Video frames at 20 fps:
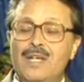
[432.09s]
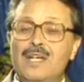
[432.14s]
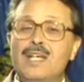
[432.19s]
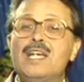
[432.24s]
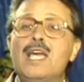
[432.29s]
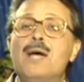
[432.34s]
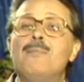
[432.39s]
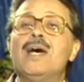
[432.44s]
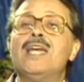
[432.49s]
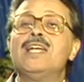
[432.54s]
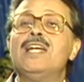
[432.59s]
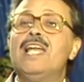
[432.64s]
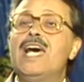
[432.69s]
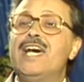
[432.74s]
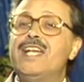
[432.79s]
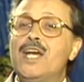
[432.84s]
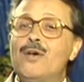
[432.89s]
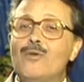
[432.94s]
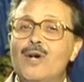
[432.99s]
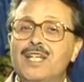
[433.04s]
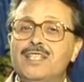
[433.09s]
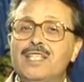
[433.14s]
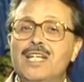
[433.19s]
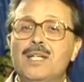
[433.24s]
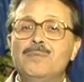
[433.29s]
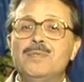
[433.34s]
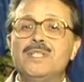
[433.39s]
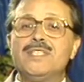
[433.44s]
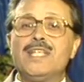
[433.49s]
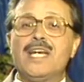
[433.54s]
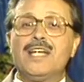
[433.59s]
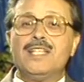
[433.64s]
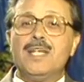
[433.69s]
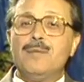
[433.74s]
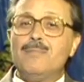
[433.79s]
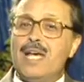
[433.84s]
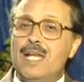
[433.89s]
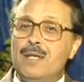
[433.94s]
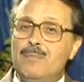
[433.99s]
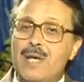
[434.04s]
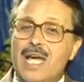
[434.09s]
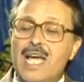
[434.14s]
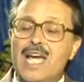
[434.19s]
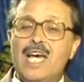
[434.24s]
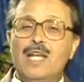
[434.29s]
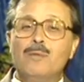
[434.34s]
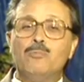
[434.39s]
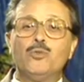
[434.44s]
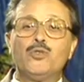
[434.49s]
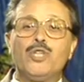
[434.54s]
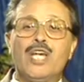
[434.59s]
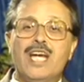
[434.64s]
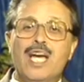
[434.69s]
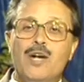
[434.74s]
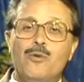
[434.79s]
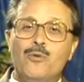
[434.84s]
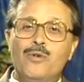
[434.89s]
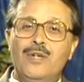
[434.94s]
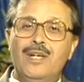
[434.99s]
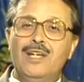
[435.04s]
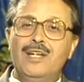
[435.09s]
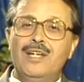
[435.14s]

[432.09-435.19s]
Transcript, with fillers: كمان الادوات اللي بيستخدمها البائع المتجول